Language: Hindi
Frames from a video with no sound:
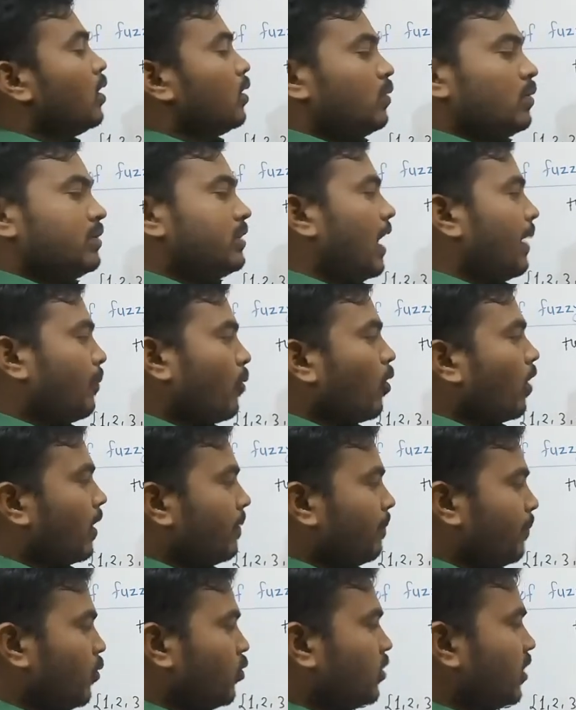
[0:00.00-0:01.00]
तो इससे आपको
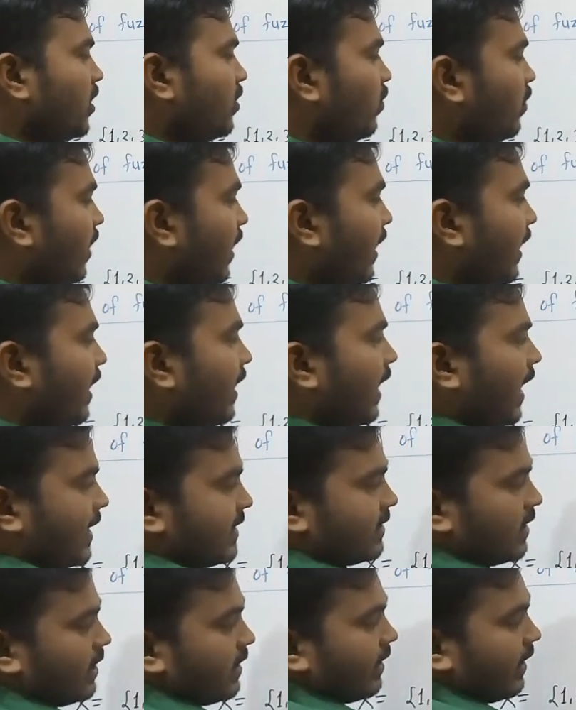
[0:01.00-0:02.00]
कंफ्यूज नहीं होना है
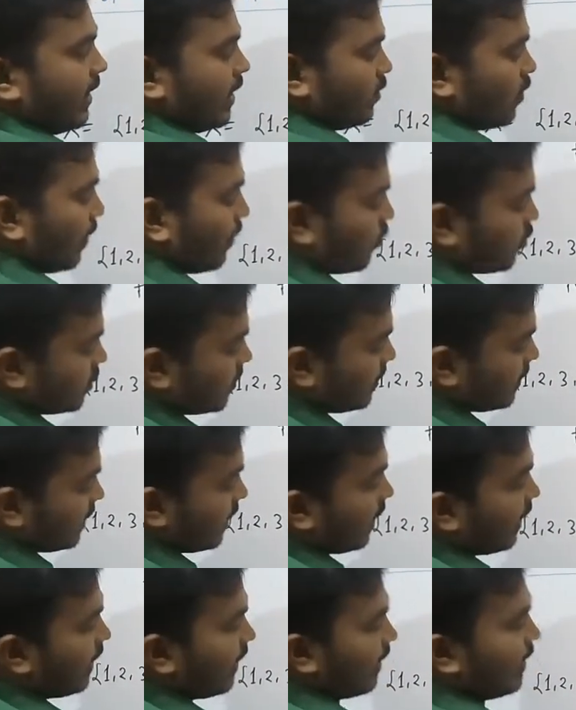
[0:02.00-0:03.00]
ऐसा लिखा है तो आपको
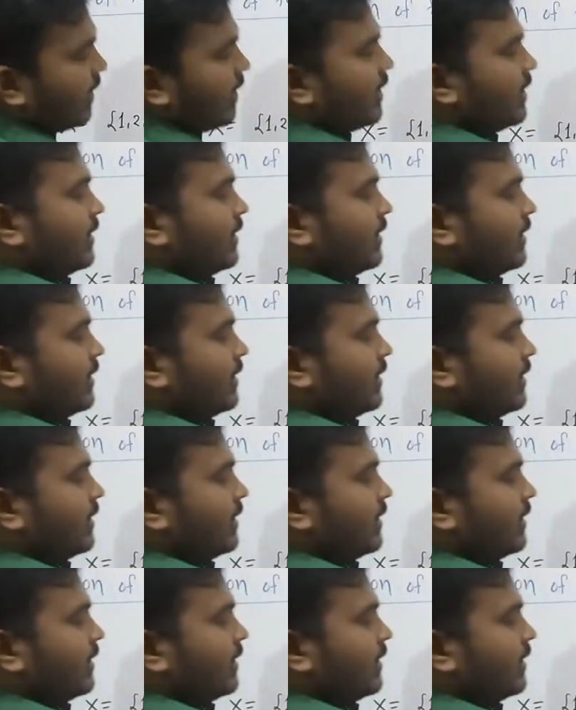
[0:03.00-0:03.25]
समझना है